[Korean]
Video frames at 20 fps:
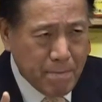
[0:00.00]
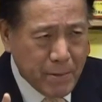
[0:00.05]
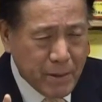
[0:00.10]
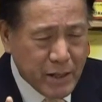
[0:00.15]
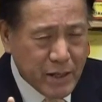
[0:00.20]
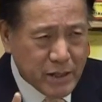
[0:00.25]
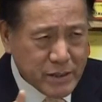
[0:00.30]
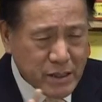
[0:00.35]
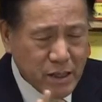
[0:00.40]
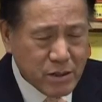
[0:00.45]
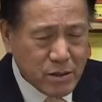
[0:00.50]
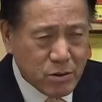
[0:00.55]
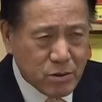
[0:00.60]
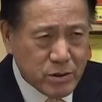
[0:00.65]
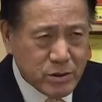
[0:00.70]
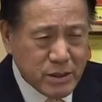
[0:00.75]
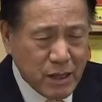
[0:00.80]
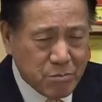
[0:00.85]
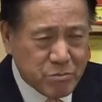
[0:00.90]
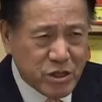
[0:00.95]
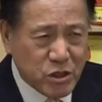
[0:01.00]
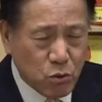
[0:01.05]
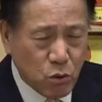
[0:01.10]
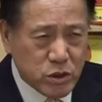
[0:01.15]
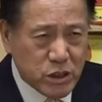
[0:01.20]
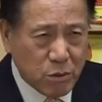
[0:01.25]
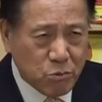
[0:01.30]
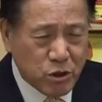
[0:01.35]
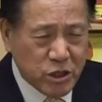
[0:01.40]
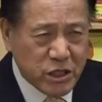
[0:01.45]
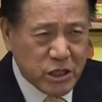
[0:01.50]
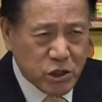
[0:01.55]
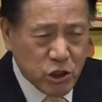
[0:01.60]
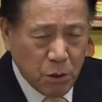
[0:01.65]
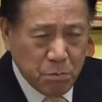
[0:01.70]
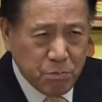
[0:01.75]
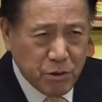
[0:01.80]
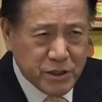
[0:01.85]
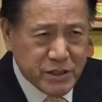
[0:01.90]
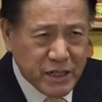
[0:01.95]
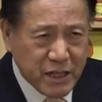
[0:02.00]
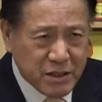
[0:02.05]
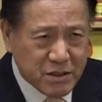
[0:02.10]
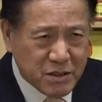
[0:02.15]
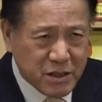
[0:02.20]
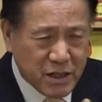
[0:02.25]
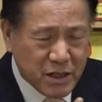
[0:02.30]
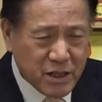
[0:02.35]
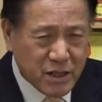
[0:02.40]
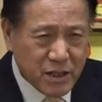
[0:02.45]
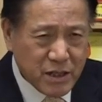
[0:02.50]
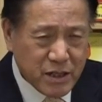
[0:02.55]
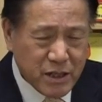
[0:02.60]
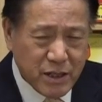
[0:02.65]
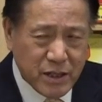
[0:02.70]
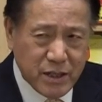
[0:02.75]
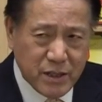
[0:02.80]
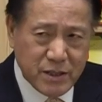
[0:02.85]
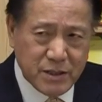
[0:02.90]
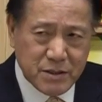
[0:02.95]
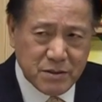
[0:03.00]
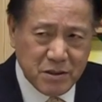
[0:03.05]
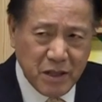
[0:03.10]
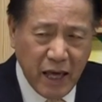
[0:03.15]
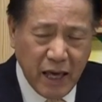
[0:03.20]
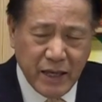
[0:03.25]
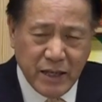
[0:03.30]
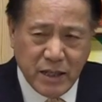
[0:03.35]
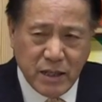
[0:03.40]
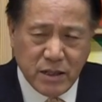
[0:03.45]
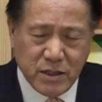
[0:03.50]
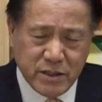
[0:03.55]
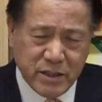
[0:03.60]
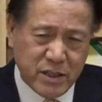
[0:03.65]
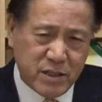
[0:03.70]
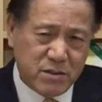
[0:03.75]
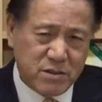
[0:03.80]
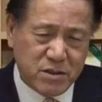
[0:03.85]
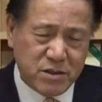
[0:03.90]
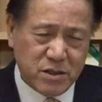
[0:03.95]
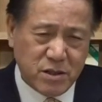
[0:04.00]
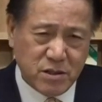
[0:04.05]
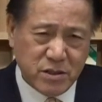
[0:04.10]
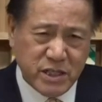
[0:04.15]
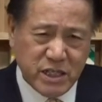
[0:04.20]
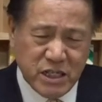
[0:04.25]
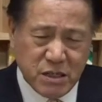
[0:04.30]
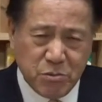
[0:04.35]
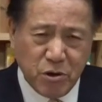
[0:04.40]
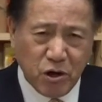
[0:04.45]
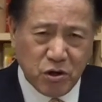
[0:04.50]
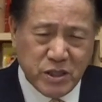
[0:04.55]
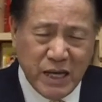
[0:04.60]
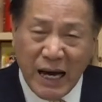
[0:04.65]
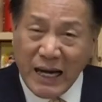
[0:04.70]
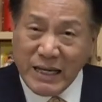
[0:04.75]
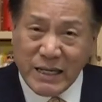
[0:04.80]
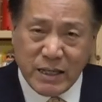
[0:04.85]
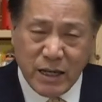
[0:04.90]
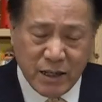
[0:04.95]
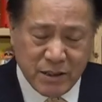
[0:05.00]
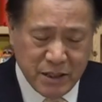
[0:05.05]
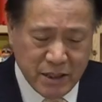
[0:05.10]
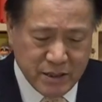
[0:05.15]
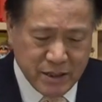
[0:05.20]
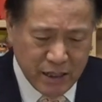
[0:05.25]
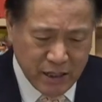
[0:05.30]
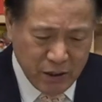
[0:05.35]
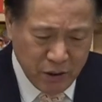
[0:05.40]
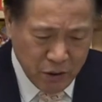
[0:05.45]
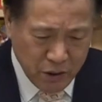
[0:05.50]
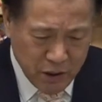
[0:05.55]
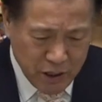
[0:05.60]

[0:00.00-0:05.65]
예, 삼신오제 보는 게 첫 번째 그 예, 대일 기구를 심형 양기라 그랬잖아요.